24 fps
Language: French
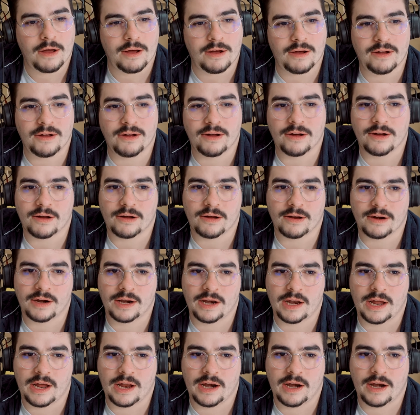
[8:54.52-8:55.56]
Ah oh
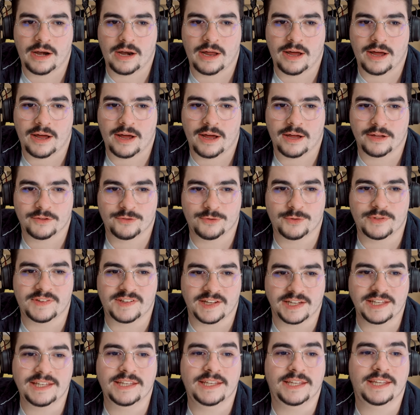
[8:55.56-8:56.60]
là là, tu
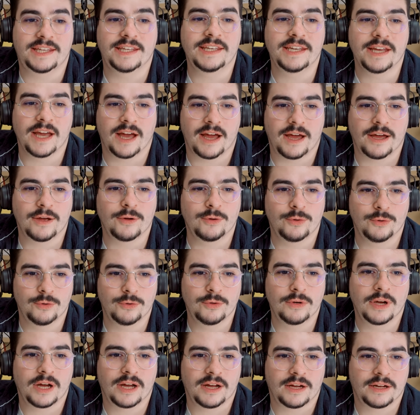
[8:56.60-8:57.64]
sais qui a
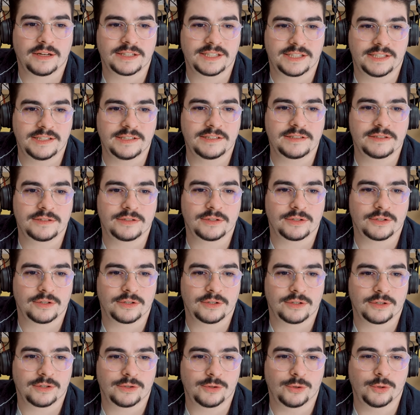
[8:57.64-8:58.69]
eu un kyste
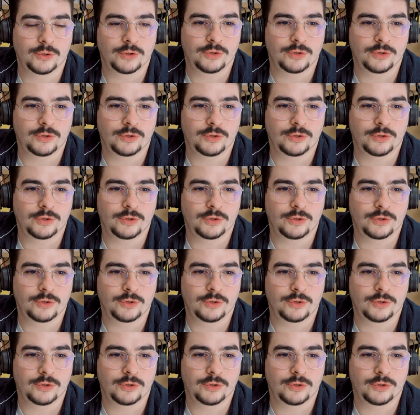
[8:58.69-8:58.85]
euh, au